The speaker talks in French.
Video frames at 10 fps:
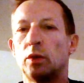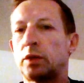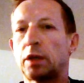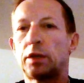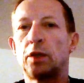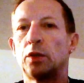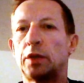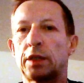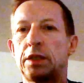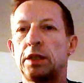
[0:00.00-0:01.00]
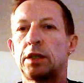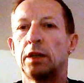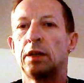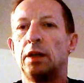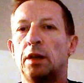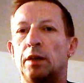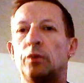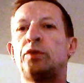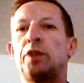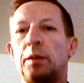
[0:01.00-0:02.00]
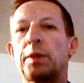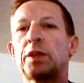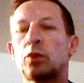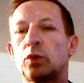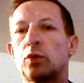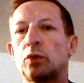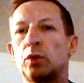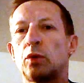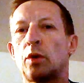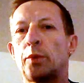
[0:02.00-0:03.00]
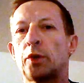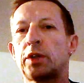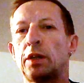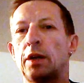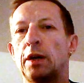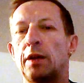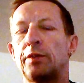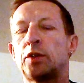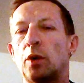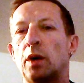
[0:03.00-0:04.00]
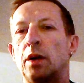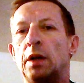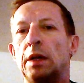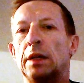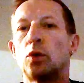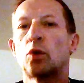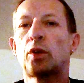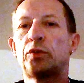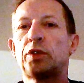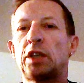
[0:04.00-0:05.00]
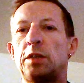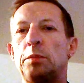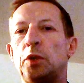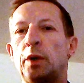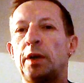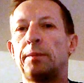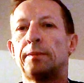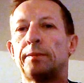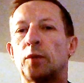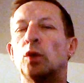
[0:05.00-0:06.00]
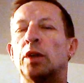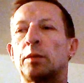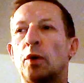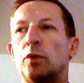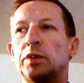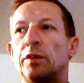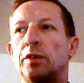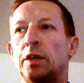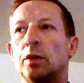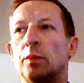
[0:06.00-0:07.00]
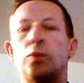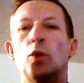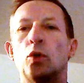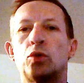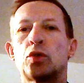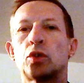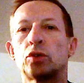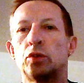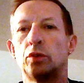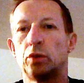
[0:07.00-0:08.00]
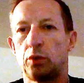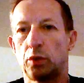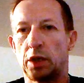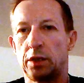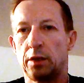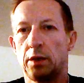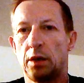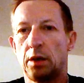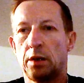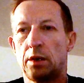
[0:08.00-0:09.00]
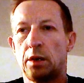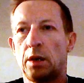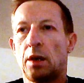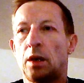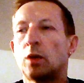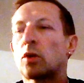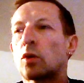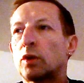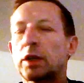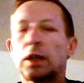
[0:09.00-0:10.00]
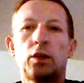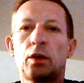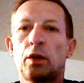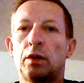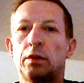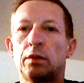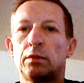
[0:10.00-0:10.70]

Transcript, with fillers: technico-tactiques, vous n'êtes pas sûr de, remporter la, victoire. Donc quand vous êtes diminué, honnêtement, vous n'avez plus aucune chance de, gagner. En tant qu'entraîneur,